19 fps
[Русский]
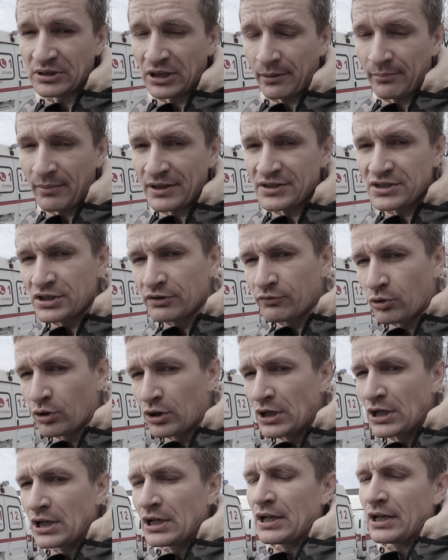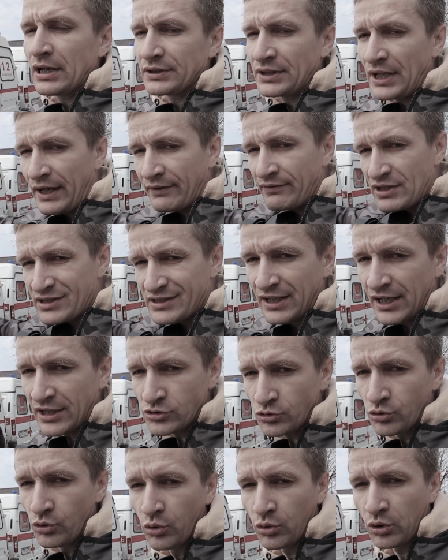по нормативу на весь
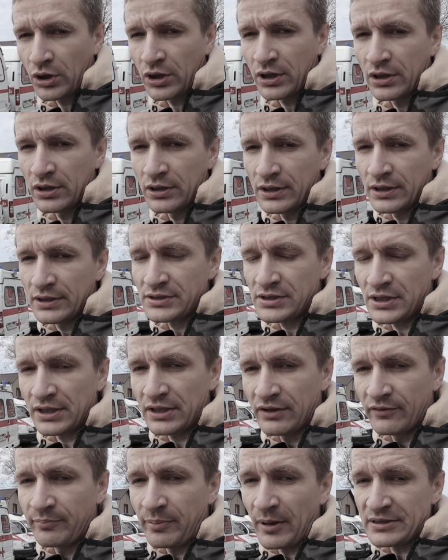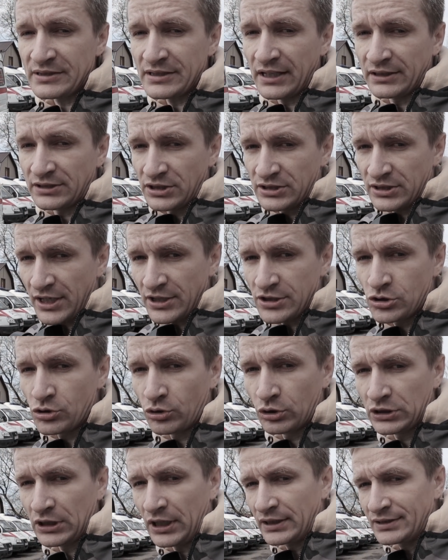городской округ э, Сергиев Посад из
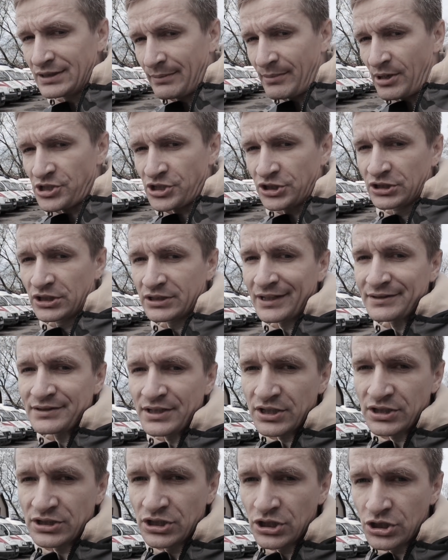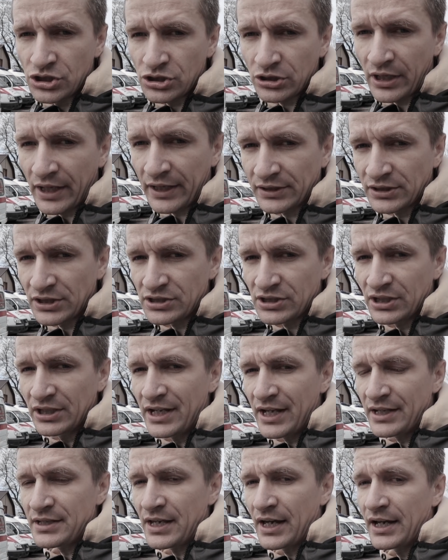расчета одна машина на 10 тысяч человек
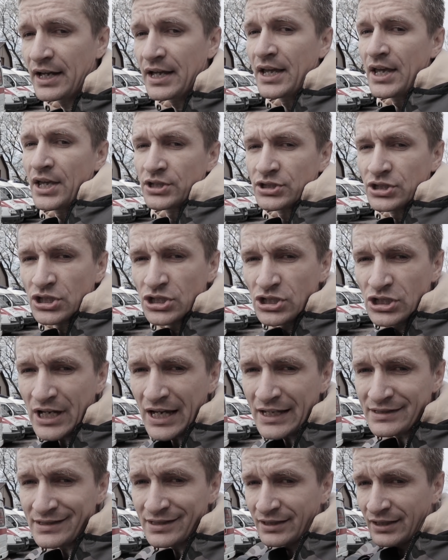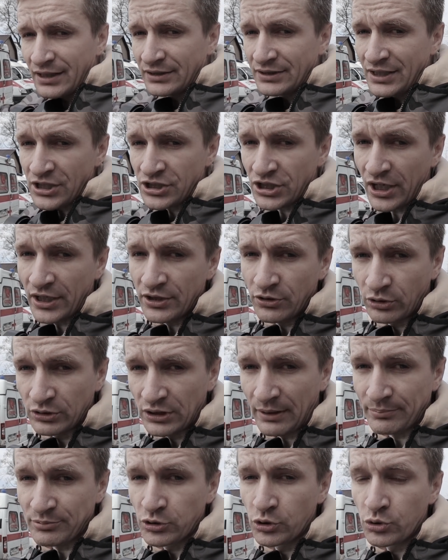населения, сейчас э, наш
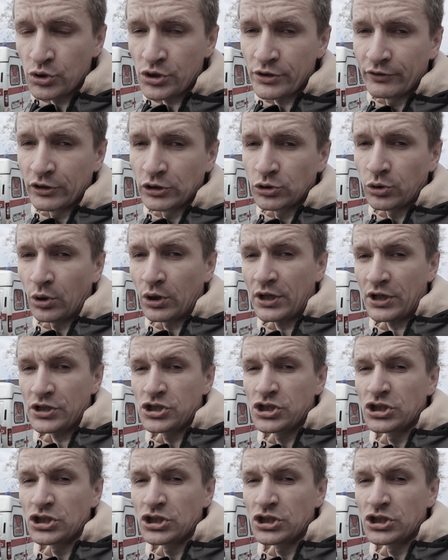район обслуживает только